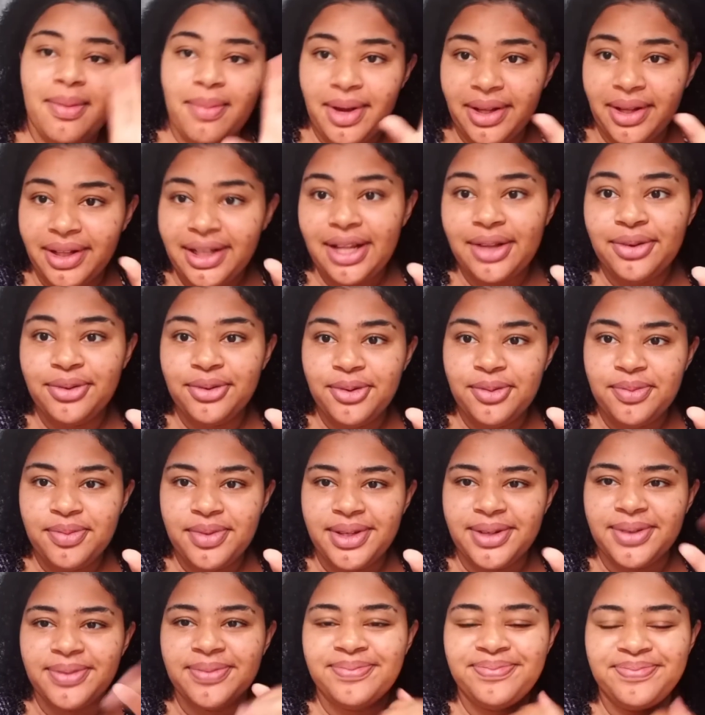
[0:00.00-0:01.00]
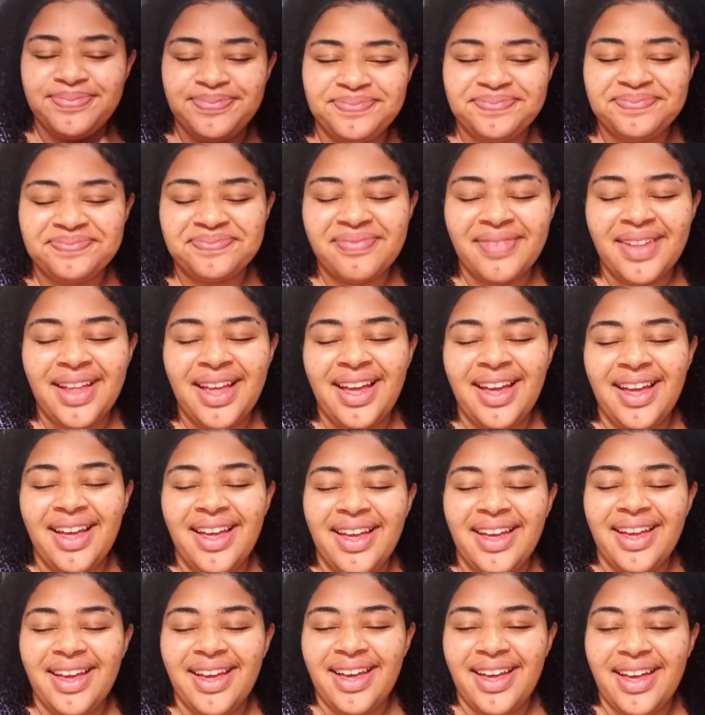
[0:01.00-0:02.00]
Mas tá dormindo.
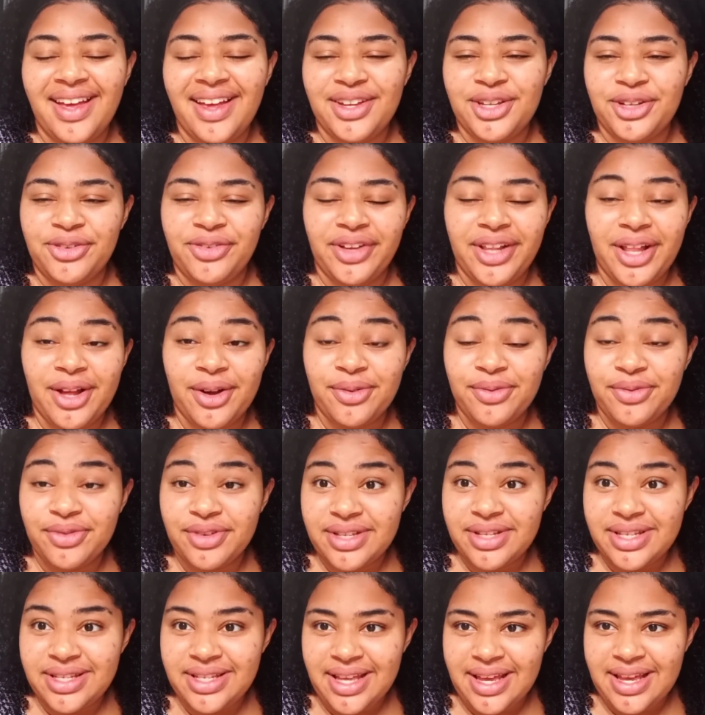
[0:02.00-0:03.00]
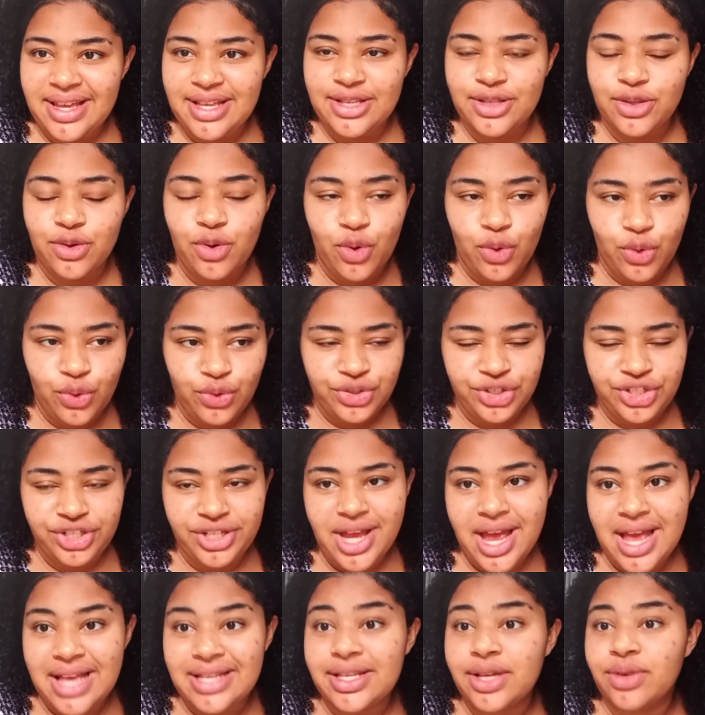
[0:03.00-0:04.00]
É, deixa eu falar com vocês.
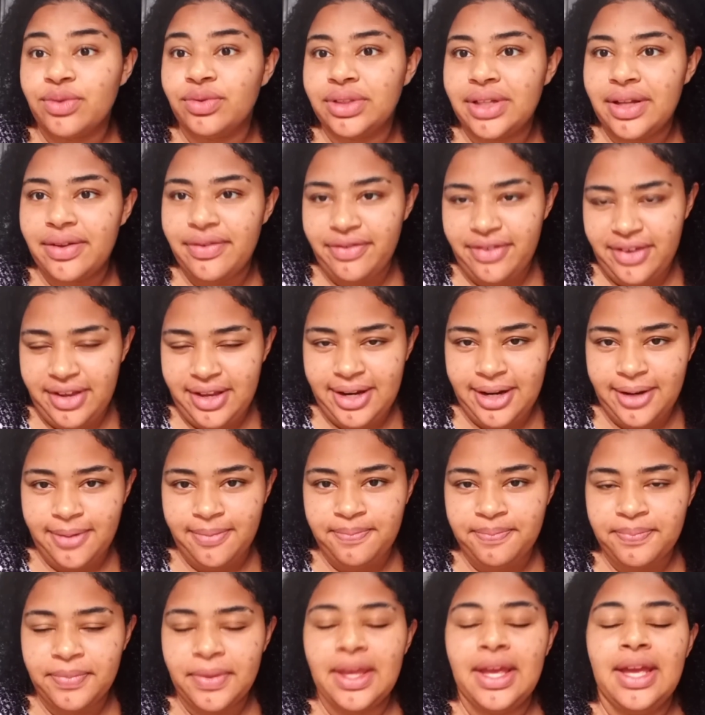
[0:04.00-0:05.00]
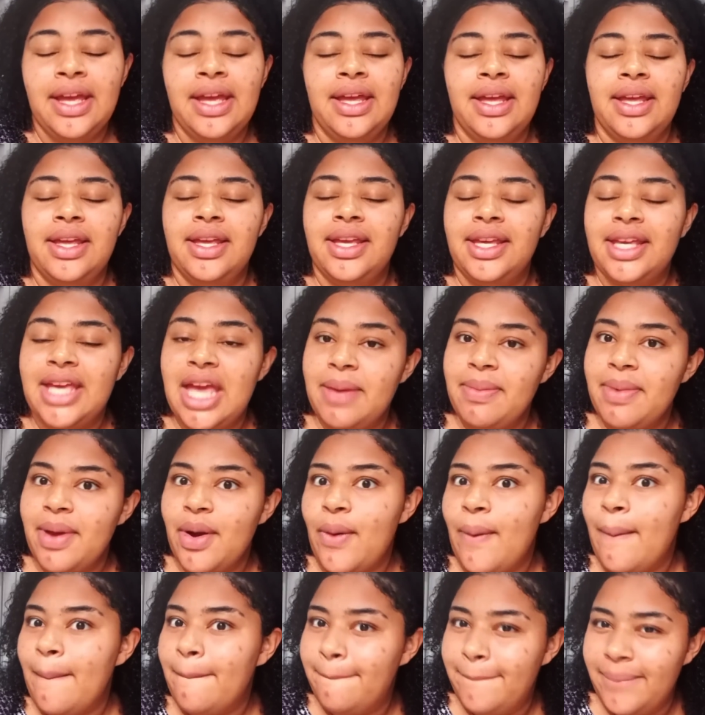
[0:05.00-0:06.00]
Hoje é segunda-feira. Quem me
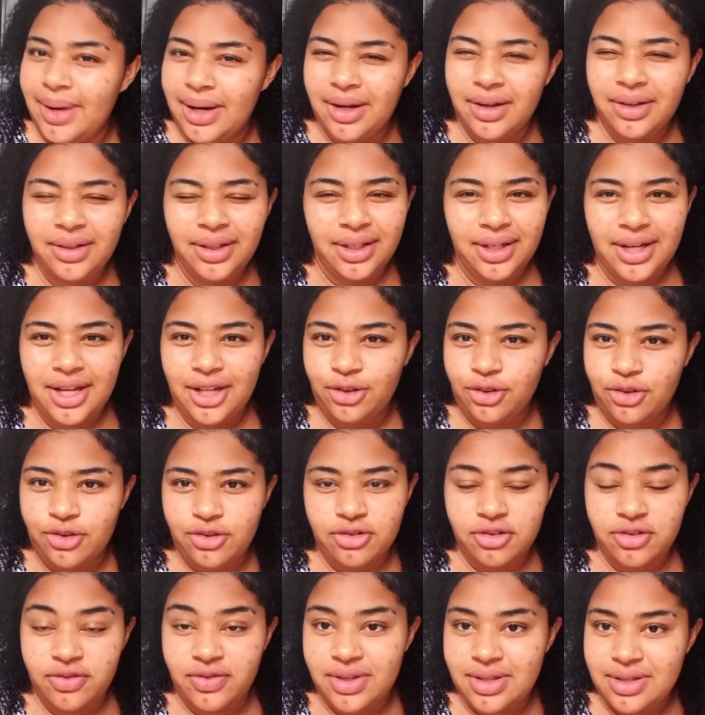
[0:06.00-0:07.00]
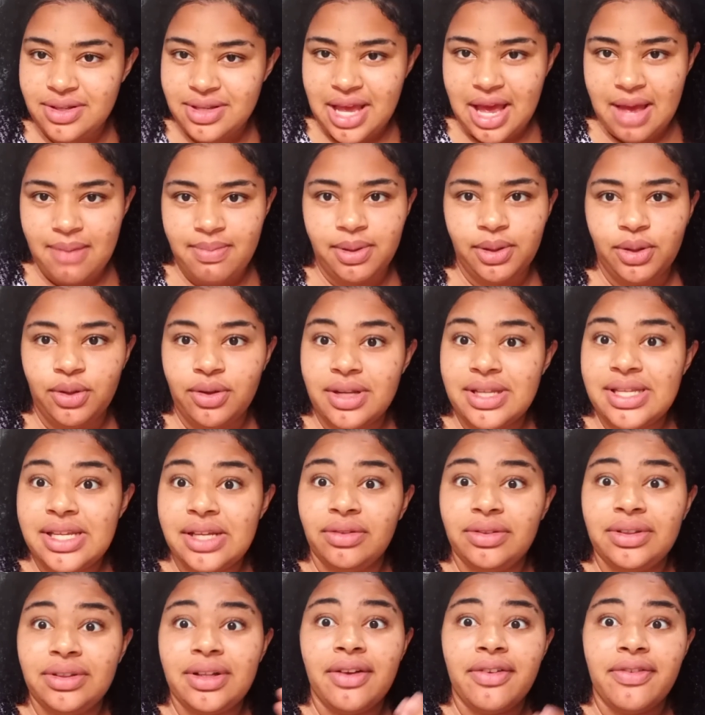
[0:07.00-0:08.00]
acompanha, né, em todos os vídeos sabe que toda
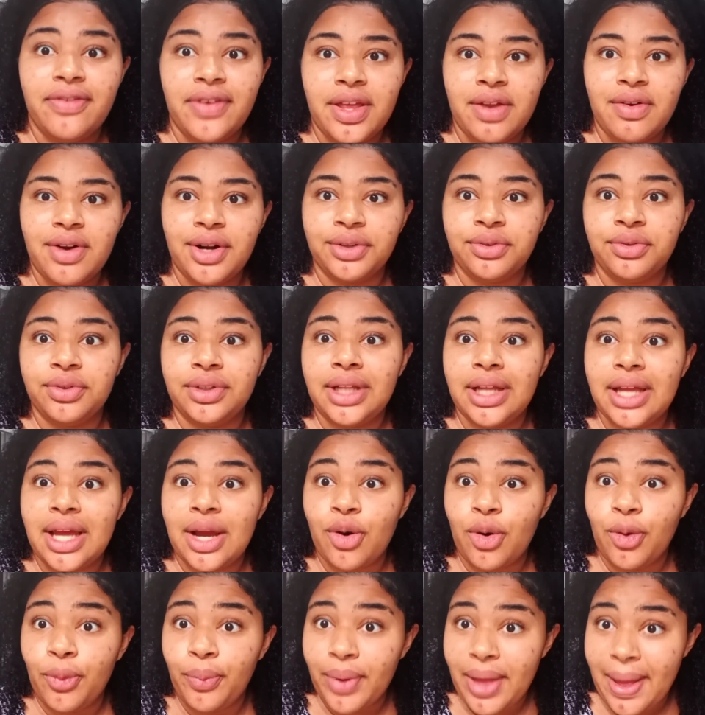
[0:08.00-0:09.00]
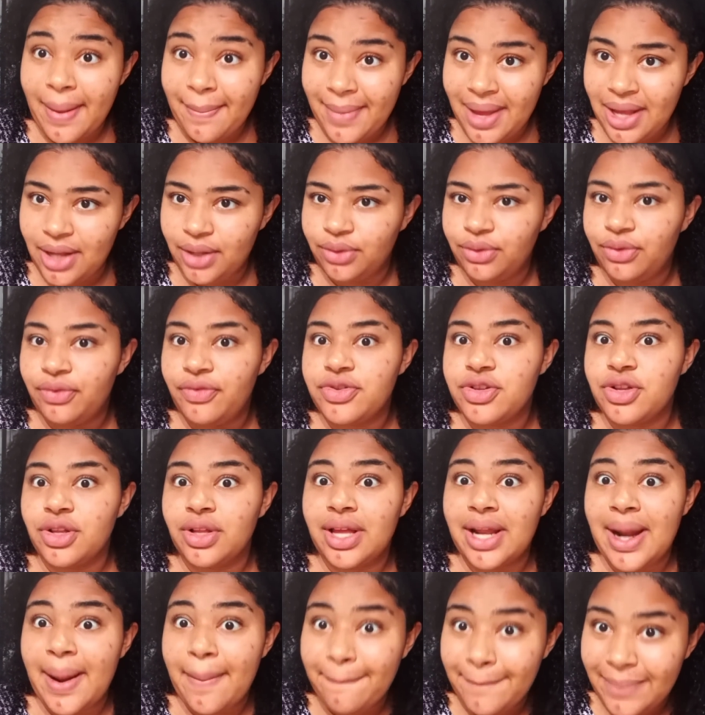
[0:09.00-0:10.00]
segunda-feira o Arthur tem acompanhamento,
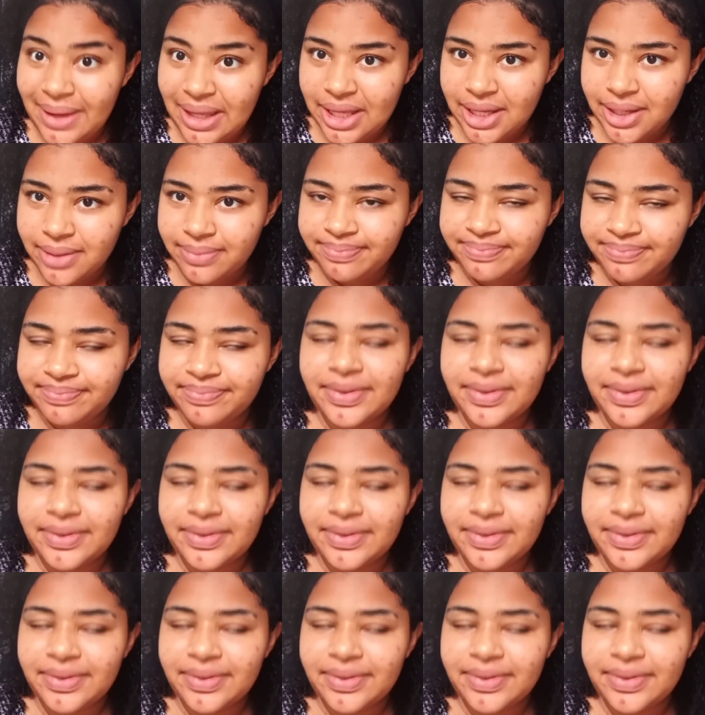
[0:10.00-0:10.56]
fisioterapia.